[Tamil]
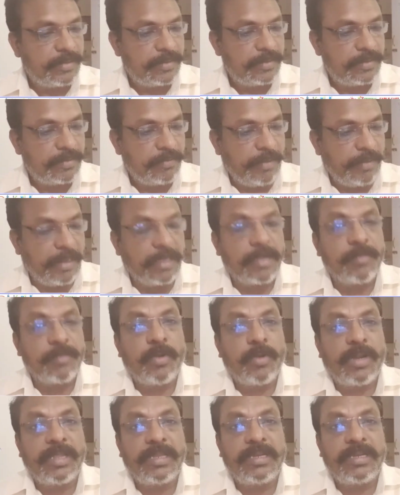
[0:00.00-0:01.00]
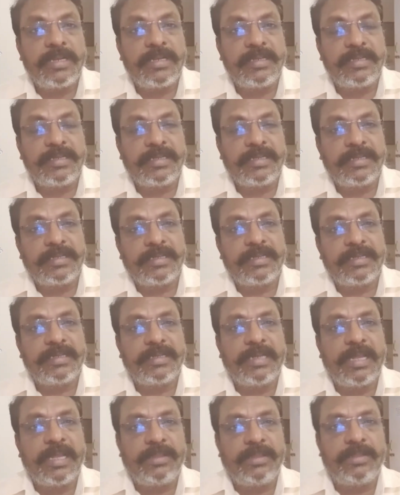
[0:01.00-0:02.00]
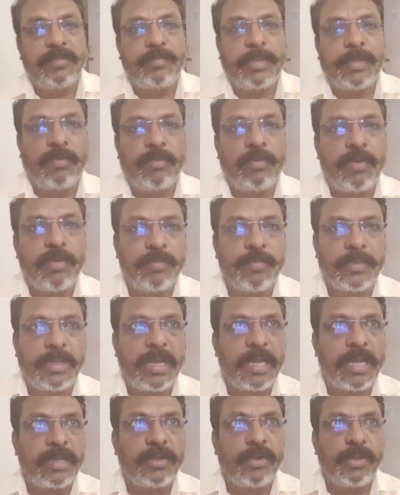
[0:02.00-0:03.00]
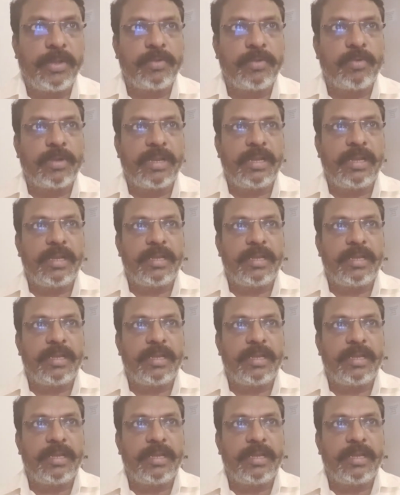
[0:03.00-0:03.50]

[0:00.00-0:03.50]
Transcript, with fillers: வழக்கம் போல இன்று கருத்து பகிர்வோம் காணொலி கூடல்